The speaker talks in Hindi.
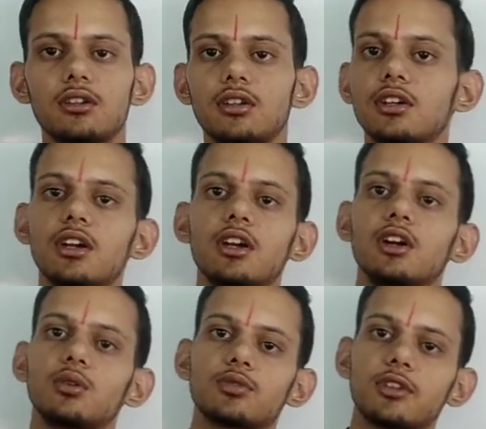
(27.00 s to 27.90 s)
ठीक है
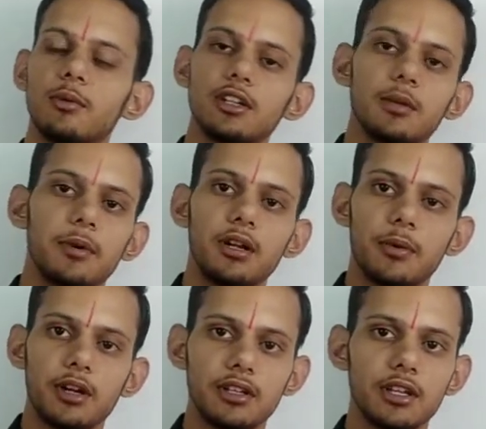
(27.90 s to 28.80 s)
उसके बाद अपन ने
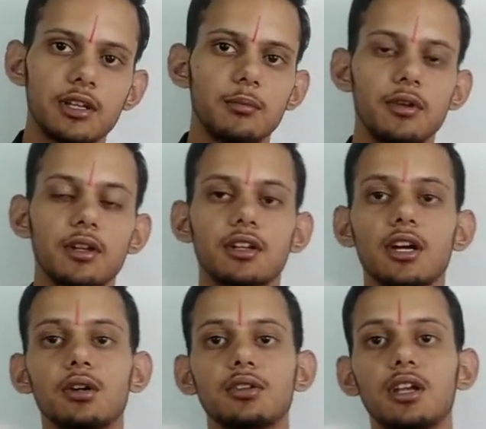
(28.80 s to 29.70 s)
पढ़े थे कि मिरर
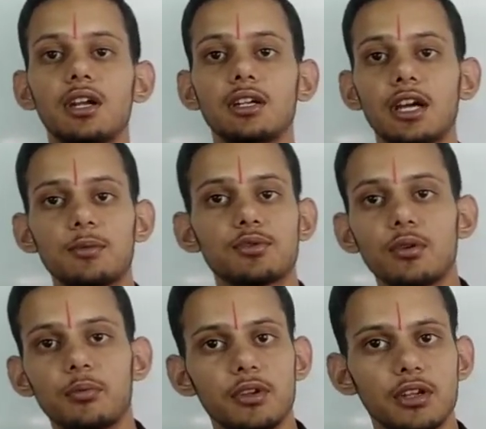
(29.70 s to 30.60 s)
क्या होते हैं टाइप्स
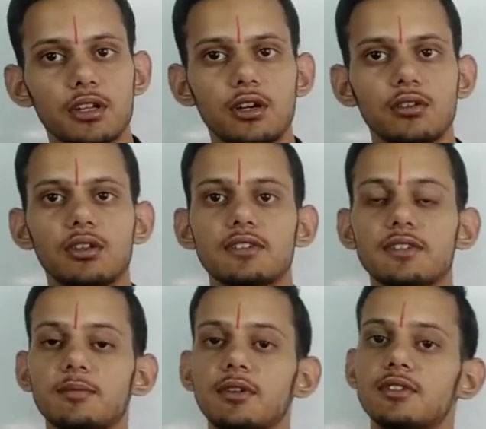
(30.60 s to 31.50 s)
ऑफ मिरर क्या होते हैं
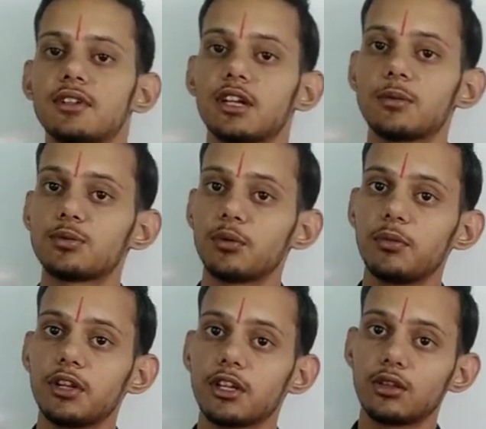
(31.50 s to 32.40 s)
जिसमें से टाइप्स ऑफ
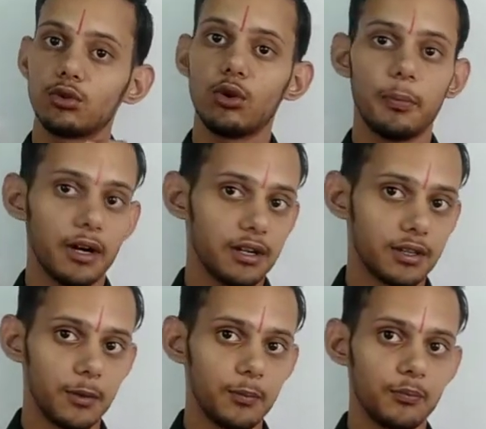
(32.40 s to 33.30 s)
मिरर के दो
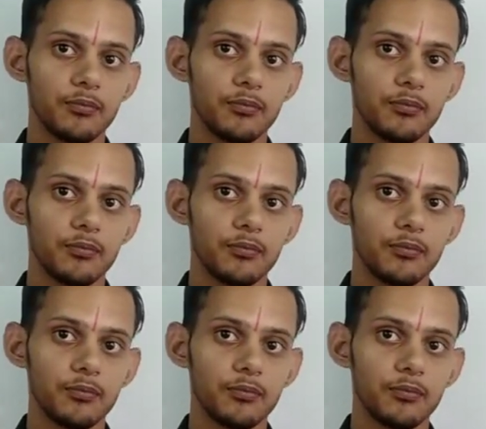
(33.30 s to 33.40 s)
पार्ट थे